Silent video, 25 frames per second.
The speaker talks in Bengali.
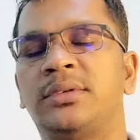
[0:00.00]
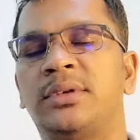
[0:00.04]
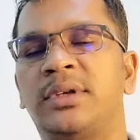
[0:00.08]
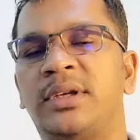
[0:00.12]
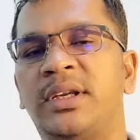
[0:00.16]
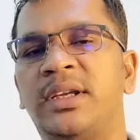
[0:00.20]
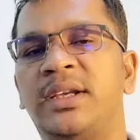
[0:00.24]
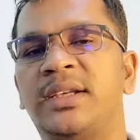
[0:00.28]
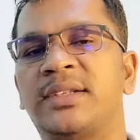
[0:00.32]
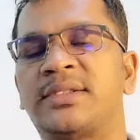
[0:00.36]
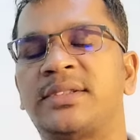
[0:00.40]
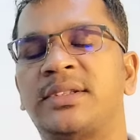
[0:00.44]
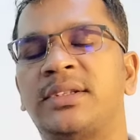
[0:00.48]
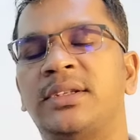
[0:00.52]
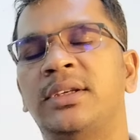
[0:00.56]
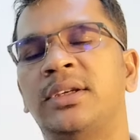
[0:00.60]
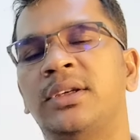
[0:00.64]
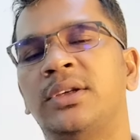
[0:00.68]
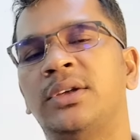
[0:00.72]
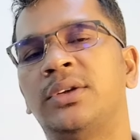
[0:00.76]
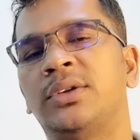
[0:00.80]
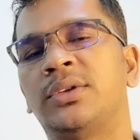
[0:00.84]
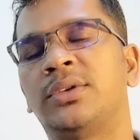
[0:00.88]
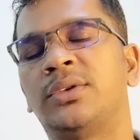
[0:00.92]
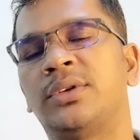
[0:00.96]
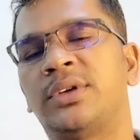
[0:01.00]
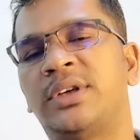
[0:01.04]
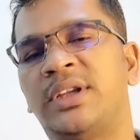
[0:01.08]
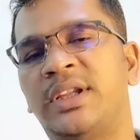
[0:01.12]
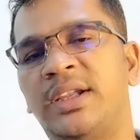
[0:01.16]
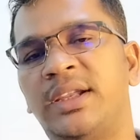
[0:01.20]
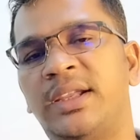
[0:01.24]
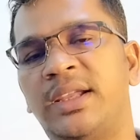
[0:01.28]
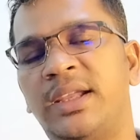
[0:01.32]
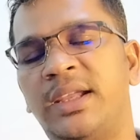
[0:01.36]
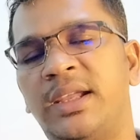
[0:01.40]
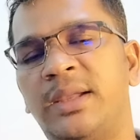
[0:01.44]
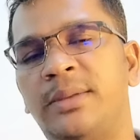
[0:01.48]
ঠিক আছে তো ঠিক
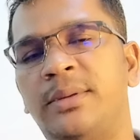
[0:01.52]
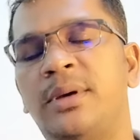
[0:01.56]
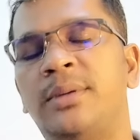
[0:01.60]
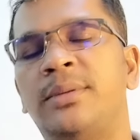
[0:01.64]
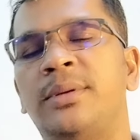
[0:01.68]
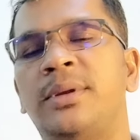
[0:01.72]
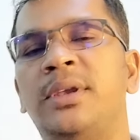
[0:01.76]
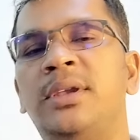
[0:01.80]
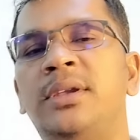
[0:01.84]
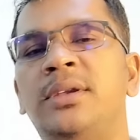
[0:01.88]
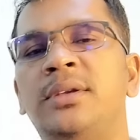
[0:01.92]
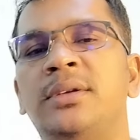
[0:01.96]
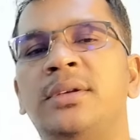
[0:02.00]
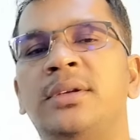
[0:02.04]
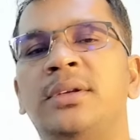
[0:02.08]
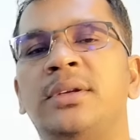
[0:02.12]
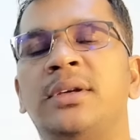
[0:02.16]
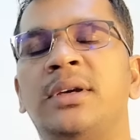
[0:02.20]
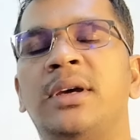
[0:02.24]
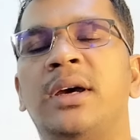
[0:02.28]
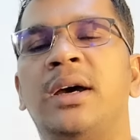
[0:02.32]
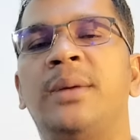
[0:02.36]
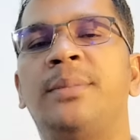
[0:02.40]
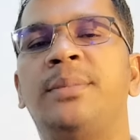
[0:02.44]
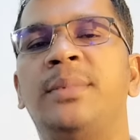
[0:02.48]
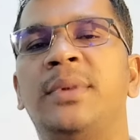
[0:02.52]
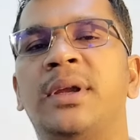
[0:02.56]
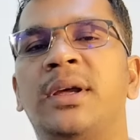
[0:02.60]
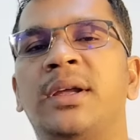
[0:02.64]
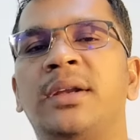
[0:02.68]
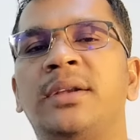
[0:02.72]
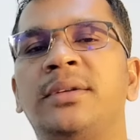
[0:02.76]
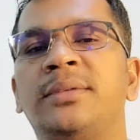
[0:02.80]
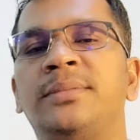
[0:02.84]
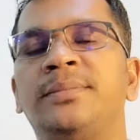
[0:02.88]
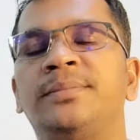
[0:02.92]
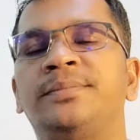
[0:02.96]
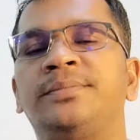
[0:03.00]
এভাবেই আপনার
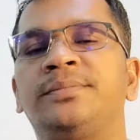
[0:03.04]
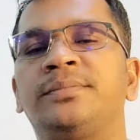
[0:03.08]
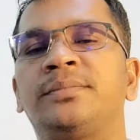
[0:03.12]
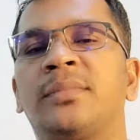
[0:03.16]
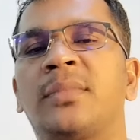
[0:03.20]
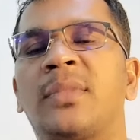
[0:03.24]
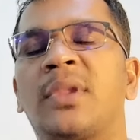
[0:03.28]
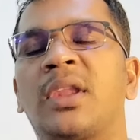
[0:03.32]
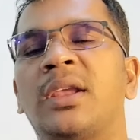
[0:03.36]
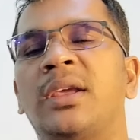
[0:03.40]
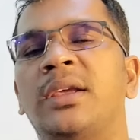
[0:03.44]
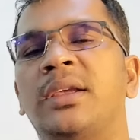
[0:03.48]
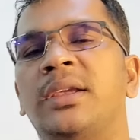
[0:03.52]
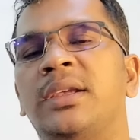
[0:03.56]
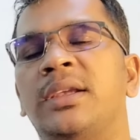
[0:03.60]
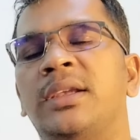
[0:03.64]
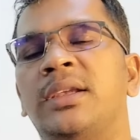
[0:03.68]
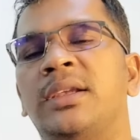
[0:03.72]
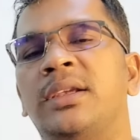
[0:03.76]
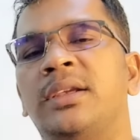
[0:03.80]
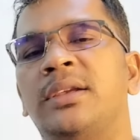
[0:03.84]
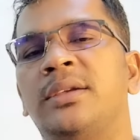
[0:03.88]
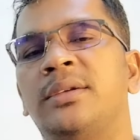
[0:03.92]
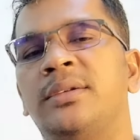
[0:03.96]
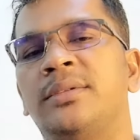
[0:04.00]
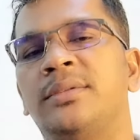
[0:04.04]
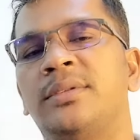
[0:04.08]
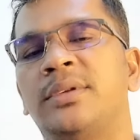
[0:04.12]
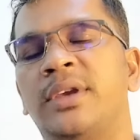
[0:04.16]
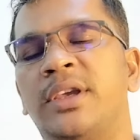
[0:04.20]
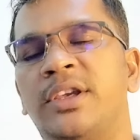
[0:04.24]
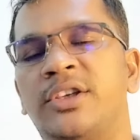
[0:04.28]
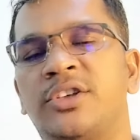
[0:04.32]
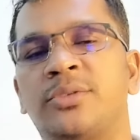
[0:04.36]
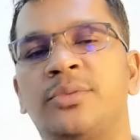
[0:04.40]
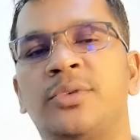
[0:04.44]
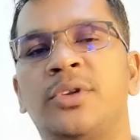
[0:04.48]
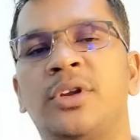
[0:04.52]
এই
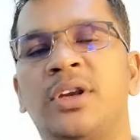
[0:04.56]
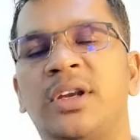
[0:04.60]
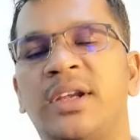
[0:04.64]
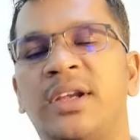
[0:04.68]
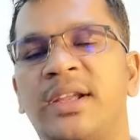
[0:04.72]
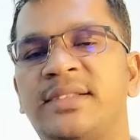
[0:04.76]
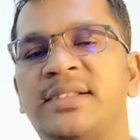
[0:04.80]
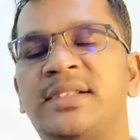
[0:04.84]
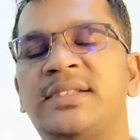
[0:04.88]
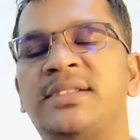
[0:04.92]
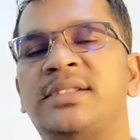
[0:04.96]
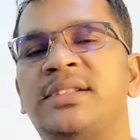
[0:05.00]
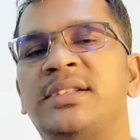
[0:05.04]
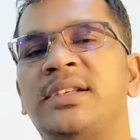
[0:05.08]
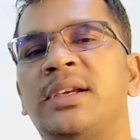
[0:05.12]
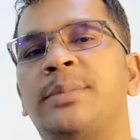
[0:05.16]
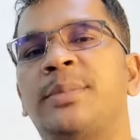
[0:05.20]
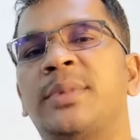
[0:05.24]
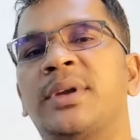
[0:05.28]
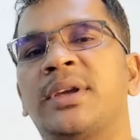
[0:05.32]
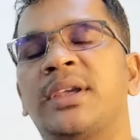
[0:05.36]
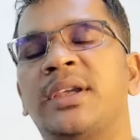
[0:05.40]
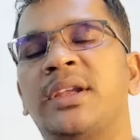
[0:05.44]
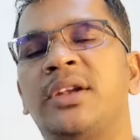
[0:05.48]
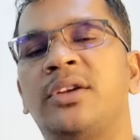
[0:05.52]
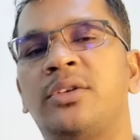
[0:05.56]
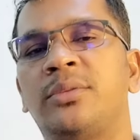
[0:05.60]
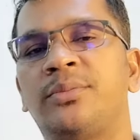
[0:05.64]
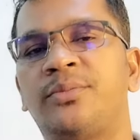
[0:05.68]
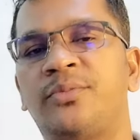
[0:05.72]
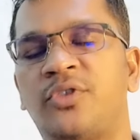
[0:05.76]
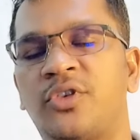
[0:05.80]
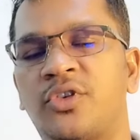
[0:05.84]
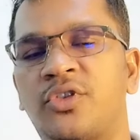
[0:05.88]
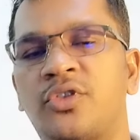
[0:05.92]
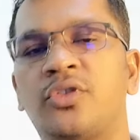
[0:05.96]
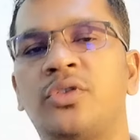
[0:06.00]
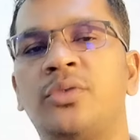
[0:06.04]
এইসব ধরনের এজেন্সি আপনাকে এরকম
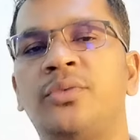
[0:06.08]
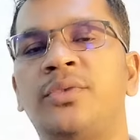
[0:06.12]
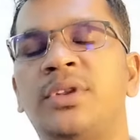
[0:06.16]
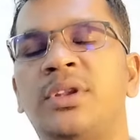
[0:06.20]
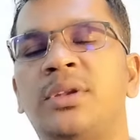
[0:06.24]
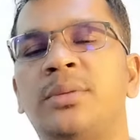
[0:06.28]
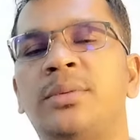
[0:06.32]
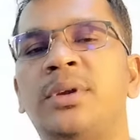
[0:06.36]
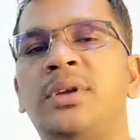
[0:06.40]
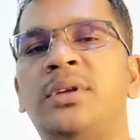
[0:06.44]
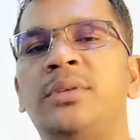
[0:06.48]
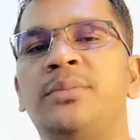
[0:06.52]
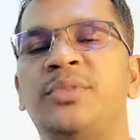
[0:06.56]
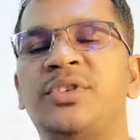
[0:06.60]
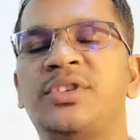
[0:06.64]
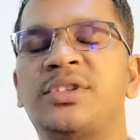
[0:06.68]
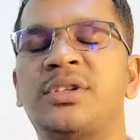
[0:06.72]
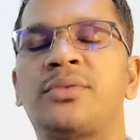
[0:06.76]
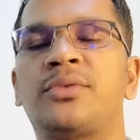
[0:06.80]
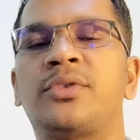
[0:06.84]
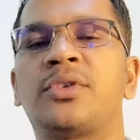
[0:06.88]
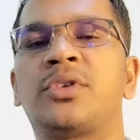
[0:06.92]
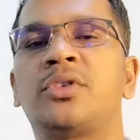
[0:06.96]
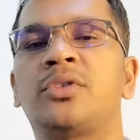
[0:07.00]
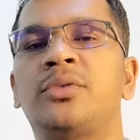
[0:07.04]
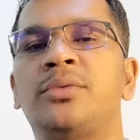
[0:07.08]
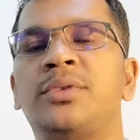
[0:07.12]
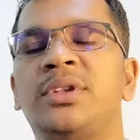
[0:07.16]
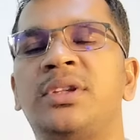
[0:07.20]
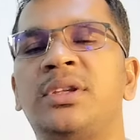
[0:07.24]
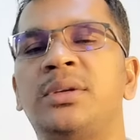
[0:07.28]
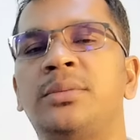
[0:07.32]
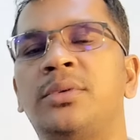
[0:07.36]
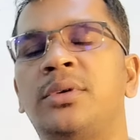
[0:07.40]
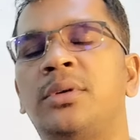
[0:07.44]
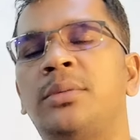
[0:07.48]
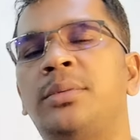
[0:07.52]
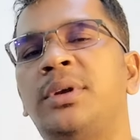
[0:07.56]
ফটোকপি দিবে বিশ্বাস ফটোকপি
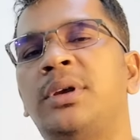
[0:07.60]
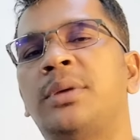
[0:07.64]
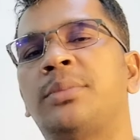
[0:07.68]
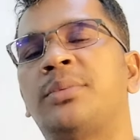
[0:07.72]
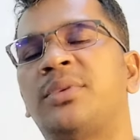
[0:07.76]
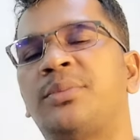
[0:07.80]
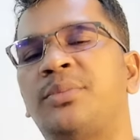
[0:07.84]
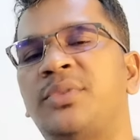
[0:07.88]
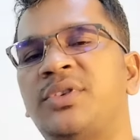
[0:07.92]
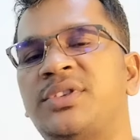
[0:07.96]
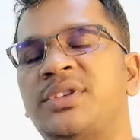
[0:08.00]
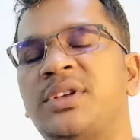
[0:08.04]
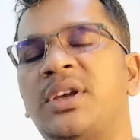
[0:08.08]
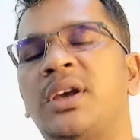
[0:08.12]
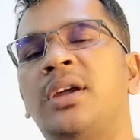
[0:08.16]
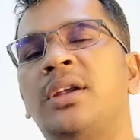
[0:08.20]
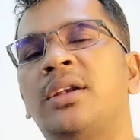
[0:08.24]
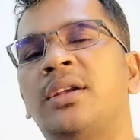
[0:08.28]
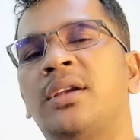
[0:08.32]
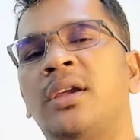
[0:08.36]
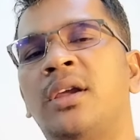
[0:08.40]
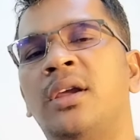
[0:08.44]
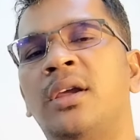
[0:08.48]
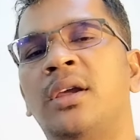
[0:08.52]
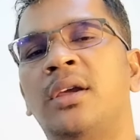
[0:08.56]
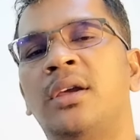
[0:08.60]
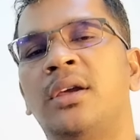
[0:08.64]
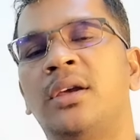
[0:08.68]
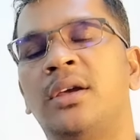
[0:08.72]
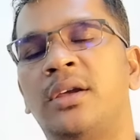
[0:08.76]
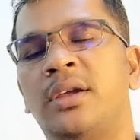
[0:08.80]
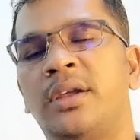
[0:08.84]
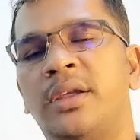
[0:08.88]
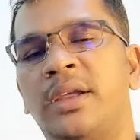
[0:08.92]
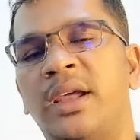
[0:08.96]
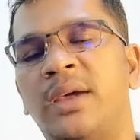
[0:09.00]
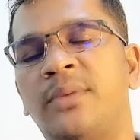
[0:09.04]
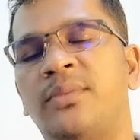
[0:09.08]
দিয়ে বলবে আপনার ভিসা
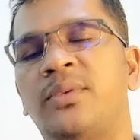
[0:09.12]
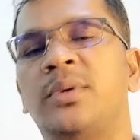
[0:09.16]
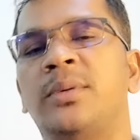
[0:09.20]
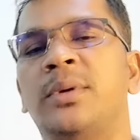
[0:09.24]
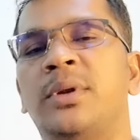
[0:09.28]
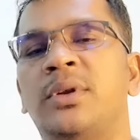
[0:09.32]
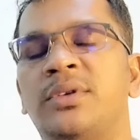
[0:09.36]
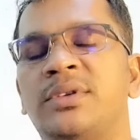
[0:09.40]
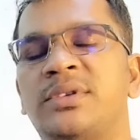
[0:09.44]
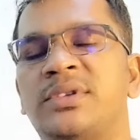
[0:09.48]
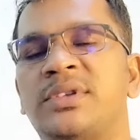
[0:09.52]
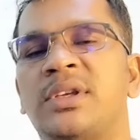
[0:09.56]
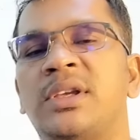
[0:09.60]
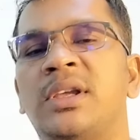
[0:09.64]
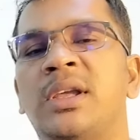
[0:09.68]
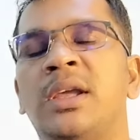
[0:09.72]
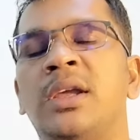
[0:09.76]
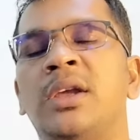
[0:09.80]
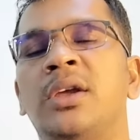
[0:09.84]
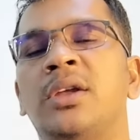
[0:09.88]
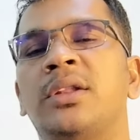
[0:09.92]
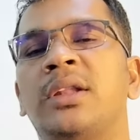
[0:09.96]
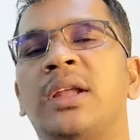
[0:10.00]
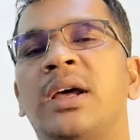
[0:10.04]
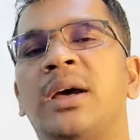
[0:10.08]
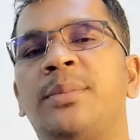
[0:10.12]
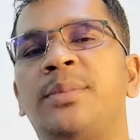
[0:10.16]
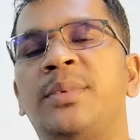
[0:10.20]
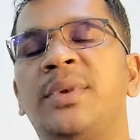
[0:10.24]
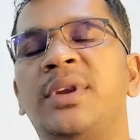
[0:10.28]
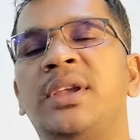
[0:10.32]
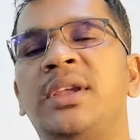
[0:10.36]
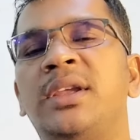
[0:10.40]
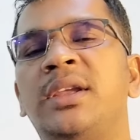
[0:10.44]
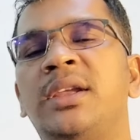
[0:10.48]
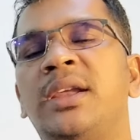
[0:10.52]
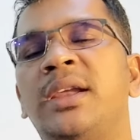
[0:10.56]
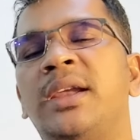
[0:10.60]
অ্যাপ্রুভাল হয়েছে আপনি
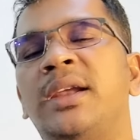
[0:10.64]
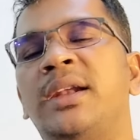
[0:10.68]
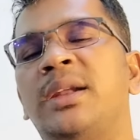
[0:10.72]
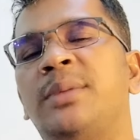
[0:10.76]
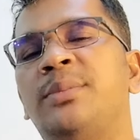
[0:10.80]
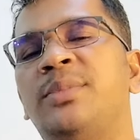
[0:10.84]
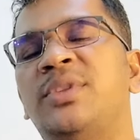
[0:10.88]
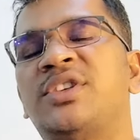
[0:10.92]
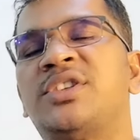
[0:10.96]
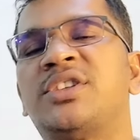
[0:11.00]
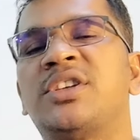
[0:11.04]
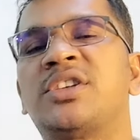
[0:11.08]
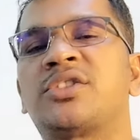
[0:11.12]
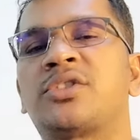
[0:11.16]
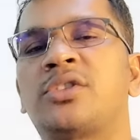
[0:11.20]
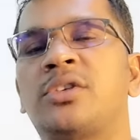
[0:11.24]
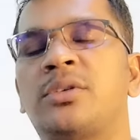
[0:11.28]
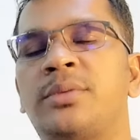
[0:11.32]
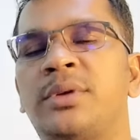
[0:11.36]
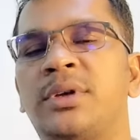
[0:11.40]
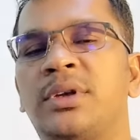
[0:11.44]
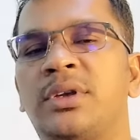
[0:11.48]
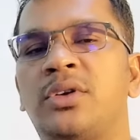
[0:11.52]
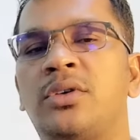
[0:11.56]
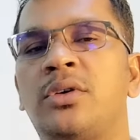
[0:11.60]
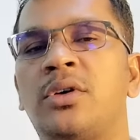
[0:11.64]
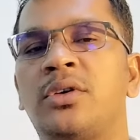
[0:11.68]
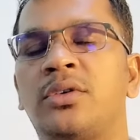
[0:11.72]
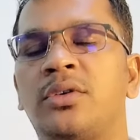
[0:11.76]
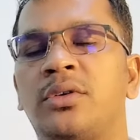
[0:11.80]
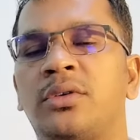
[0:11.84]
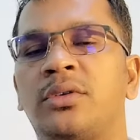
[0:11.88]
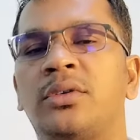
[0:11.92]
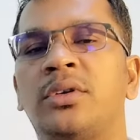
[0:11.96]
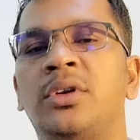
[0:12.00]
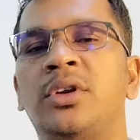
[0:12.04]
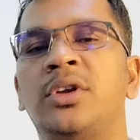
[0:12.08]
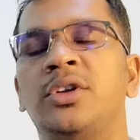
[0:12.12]
এটা বিশ্বাস করবেন কখন
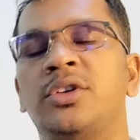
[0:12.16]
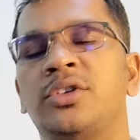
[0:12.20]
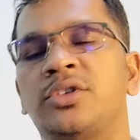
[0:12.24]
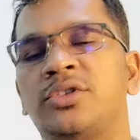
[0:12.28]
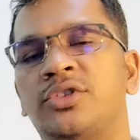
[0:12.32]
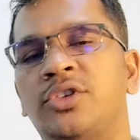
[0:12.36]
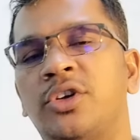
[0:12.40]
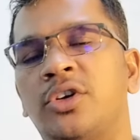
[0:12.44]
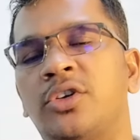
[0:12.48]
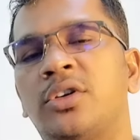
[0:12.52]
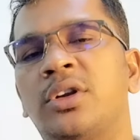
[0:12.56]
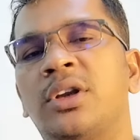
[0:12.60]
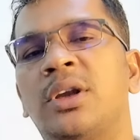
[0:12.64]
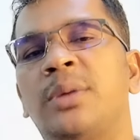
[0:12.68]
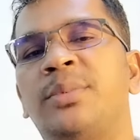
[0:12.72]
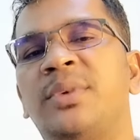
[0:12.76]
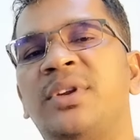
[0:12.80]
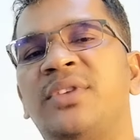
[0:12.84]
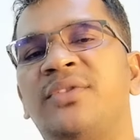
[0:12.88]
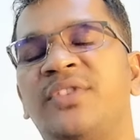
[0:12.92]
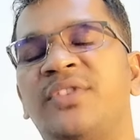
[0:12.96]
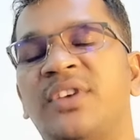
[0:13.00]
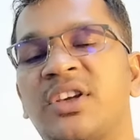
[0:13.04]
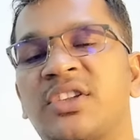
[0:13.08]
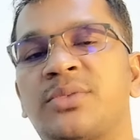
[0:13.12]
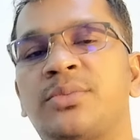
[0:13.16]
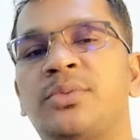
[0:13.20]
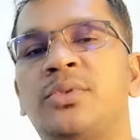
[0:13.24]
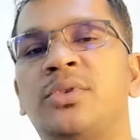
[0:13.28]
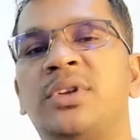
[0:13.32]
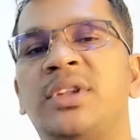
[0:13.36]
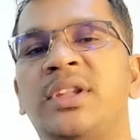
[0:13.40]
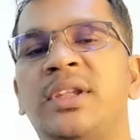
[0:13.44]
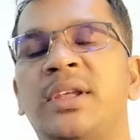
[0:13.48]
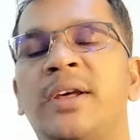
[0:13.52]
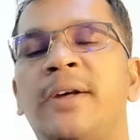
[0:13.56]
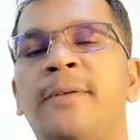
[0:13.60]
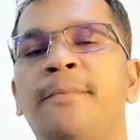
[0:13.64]
যখন আপনি পাসপোর্ট
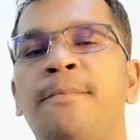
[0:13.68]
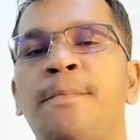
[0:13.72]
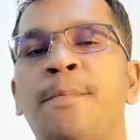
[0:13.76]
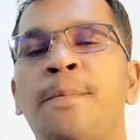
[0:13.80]
দিয়া